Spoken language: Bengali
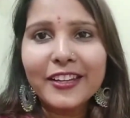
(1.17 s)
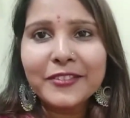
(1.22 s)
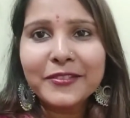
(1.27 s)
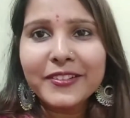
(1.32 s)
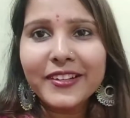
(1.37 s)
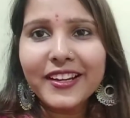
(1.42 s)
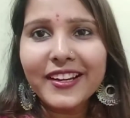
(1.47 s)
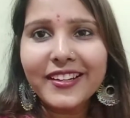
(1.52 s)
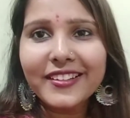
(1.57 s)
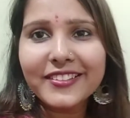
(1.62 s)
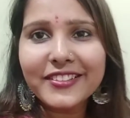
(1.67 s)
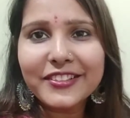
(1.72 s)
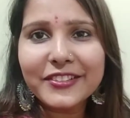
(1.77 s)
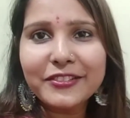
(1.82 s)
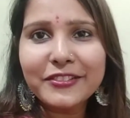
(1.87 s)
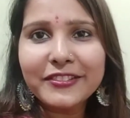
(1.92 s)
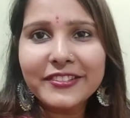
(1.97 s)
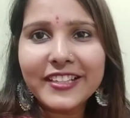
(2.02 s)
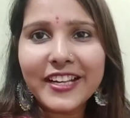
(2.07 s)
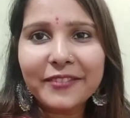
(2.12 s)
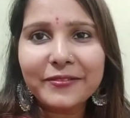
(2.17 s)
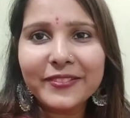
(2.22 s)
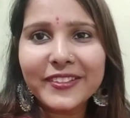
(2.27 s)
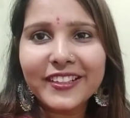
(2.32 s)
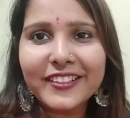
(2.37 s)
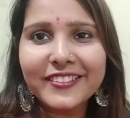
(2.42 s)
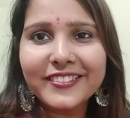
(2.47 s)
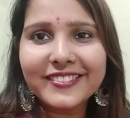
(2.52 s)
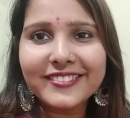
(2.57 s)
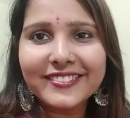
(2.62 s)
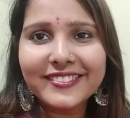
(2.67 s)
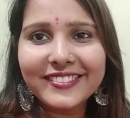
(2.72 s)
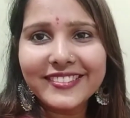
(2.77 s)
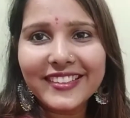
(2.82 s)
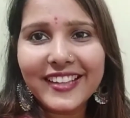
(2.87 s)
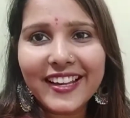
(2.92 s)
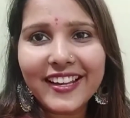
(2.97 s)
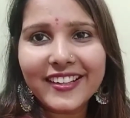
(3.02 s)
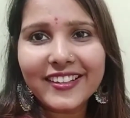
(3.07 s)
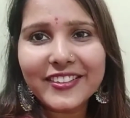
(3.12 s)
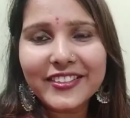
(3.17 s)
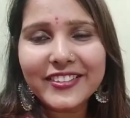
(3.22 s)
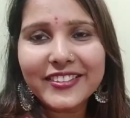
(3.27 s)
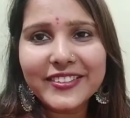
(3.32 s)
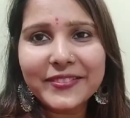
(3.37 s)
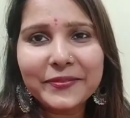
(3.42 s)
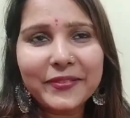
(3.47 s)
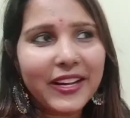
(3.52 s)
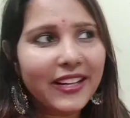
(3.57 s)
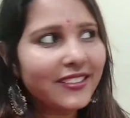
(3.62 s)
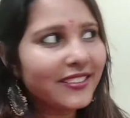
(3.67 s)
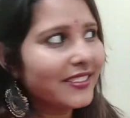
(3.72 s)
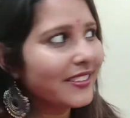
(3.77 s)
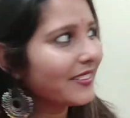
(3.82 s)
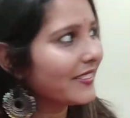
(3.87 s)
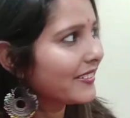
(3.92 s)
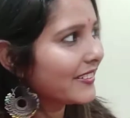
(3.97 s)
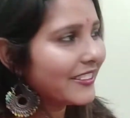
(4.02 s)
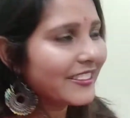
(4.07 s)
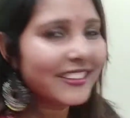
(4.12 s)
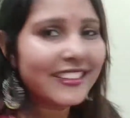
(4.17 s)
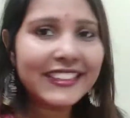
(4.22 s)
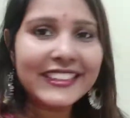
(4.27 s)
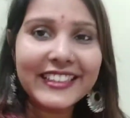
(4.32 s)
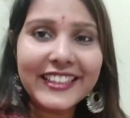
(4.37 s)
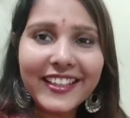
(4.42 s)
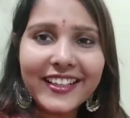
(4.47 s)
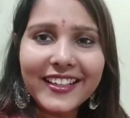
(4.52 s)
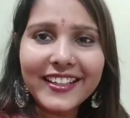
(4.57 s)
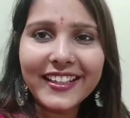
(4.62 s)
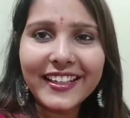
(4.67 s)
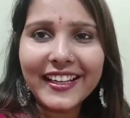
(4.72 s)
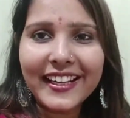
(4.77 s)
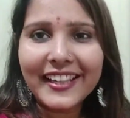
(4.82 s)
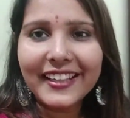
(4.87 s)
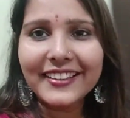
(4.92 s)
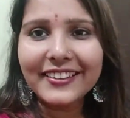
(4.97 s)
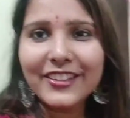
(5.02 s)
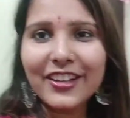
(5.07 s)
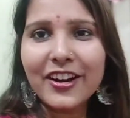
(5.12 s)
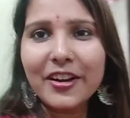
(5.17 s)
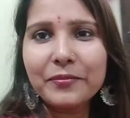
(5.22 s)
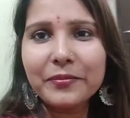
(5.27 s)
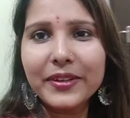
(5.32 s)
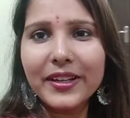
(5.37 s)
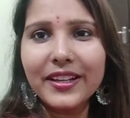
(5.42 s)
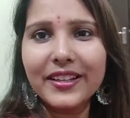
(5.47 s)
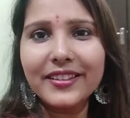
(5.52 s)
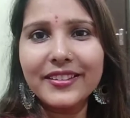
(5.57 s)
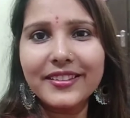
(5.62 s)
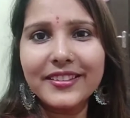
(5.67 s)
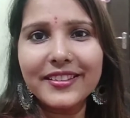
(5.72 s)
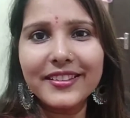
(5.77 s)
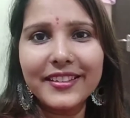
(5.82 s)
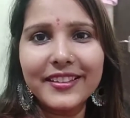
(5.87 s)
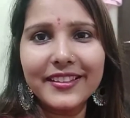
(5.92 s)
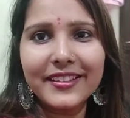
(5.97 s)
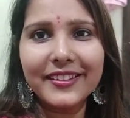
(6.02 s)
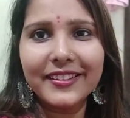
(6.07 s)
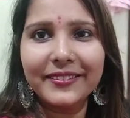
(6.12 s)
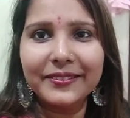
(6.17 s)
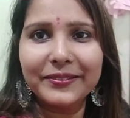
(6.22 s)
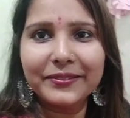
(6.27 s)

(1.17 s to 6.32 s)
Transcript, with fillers: হ্যালো ফ্রেন্ডস গুড আফটারনুন এখন বাজে হচ্ছে তিনটে তো আমরা এসছি